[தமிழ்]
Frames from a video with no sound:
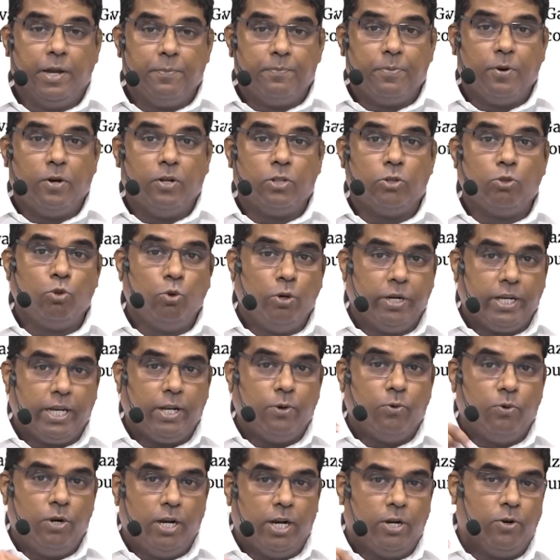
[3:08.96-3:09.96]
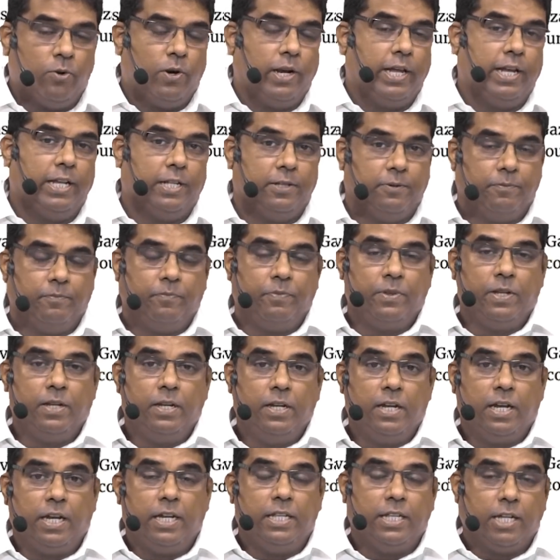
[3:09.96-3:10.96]
இப்போது துருக்கி உள்ளே நுழையுது
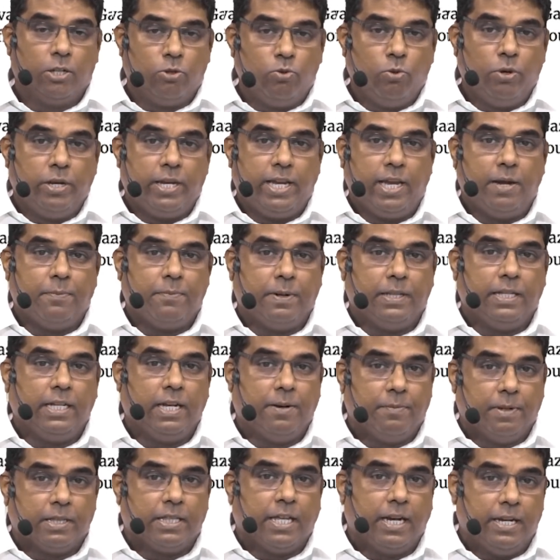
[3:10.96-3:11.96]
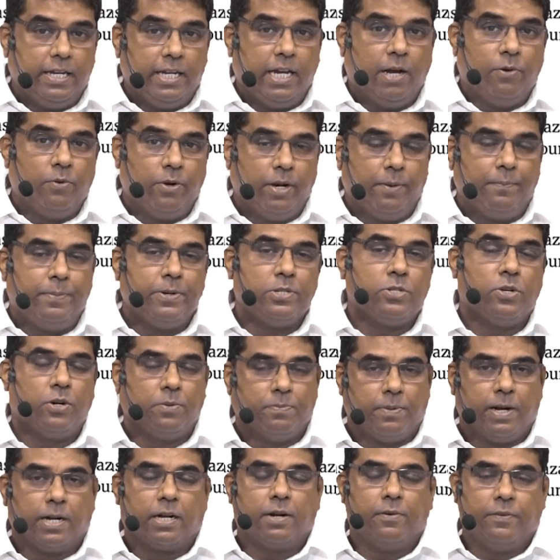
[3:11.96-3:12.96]
இந்த துருக்கியை பற்றி நம்ம தனியாக ஒரு
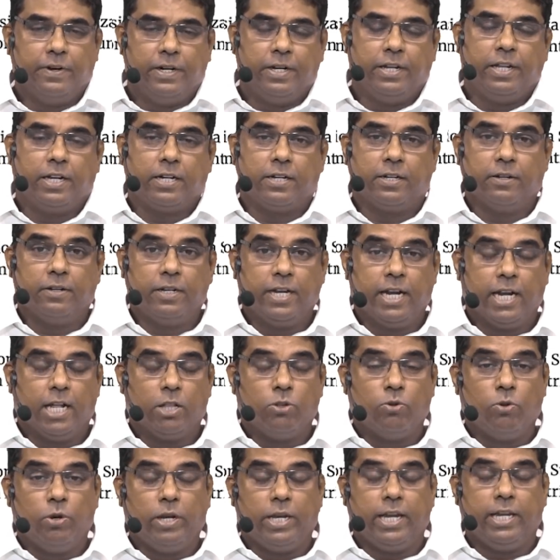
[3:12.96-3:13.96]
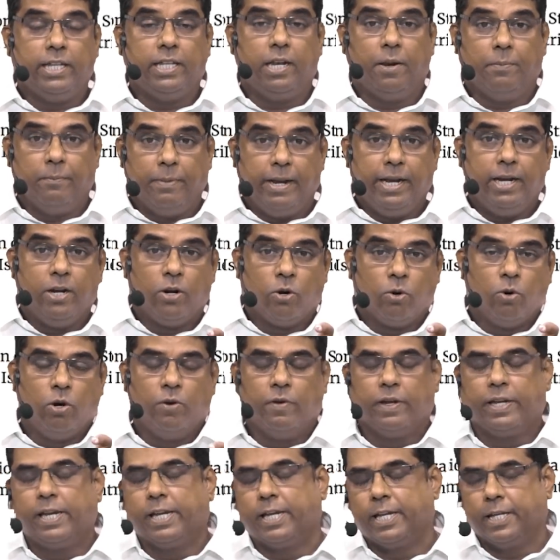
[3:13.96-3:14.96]
எபிசோட் பார்க்க வேண்டியிருக்கு ஏன்னா துருக்கி இதில் மெயின்
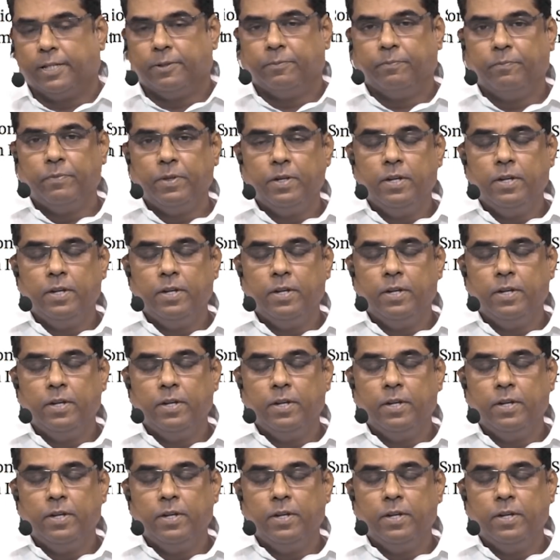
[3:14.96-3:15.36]
ரோல் வகிக்குது